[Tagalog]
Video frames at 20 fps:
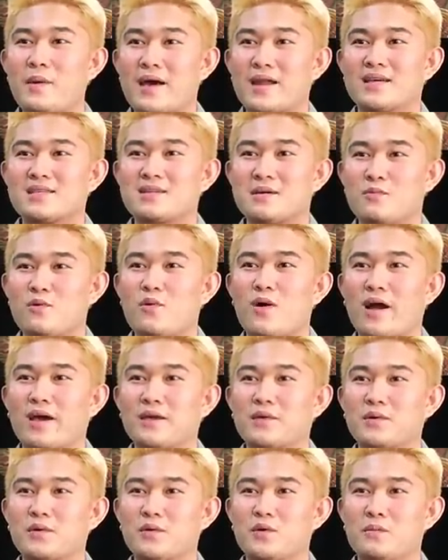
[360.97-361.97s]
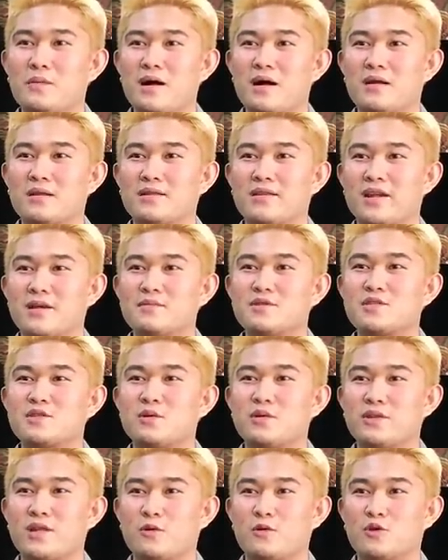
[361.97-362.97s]
para sa buhay ko yung mga dreams
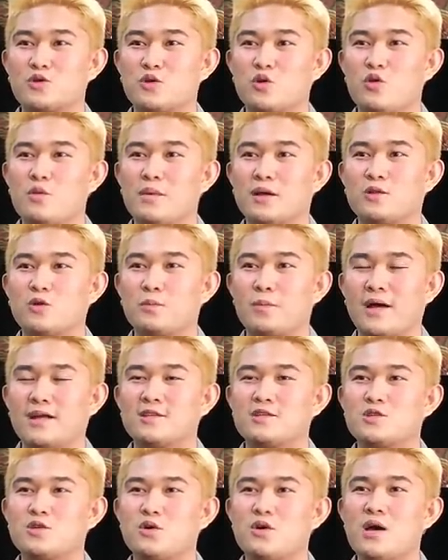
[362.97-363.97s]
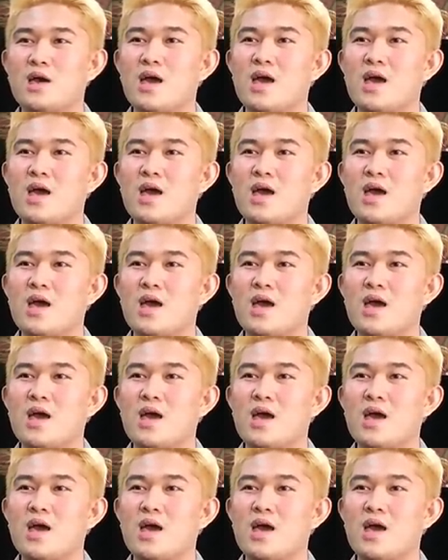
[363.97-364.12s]
ko na gusto ko matupad. So,